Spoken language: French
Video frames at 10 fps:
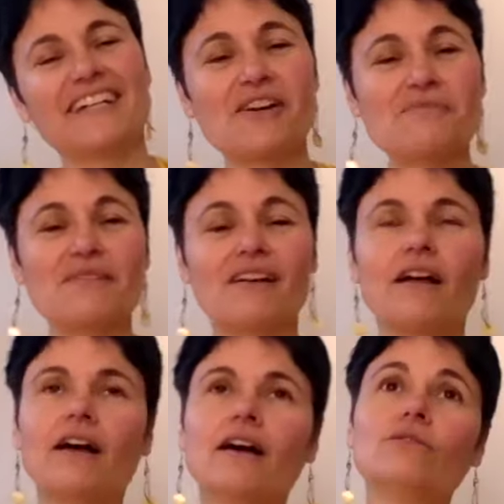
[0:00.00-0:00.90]
comme
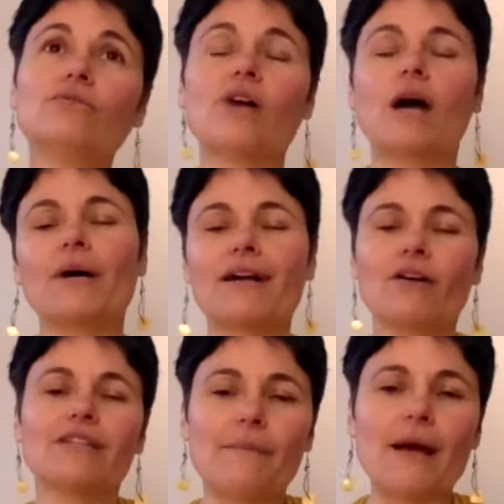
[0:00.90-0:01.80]
à part quand
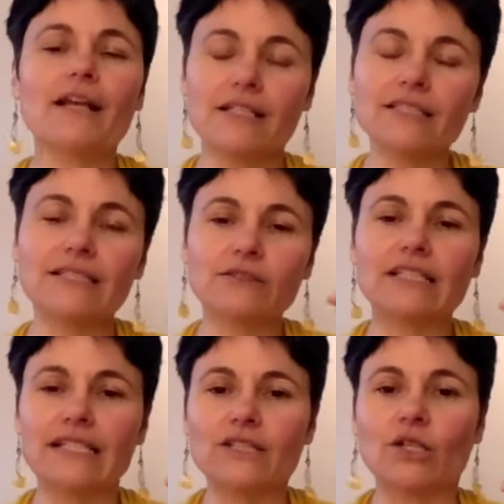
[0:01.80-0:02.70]
on a mal, hein, si on
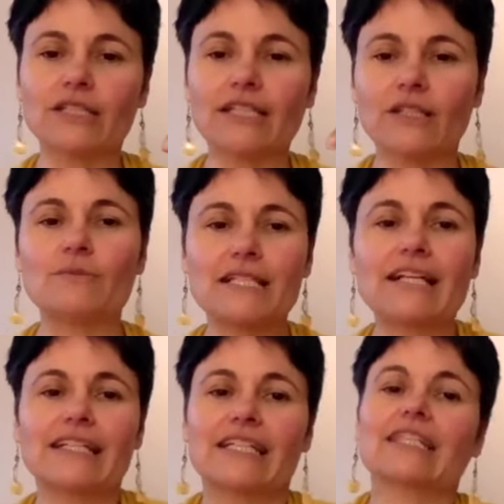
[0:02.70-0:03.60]
a les orteils comme
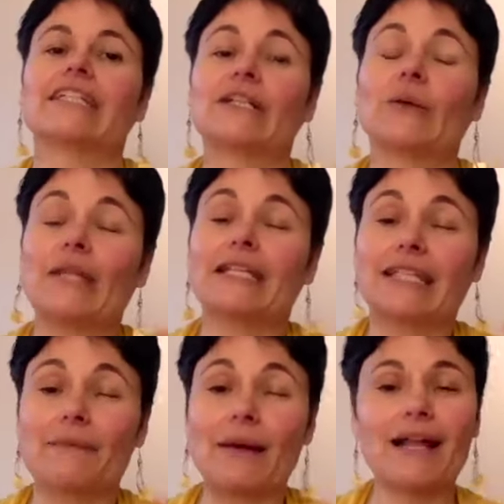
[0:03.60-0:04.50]
ça et, qu'on a
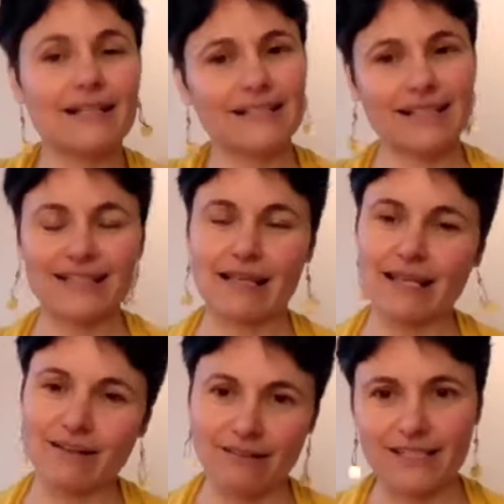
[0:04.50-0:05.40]
très mal, ça c'est
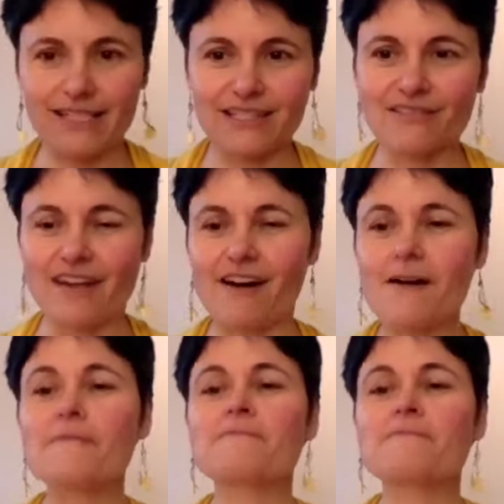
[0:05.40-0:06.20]
différent.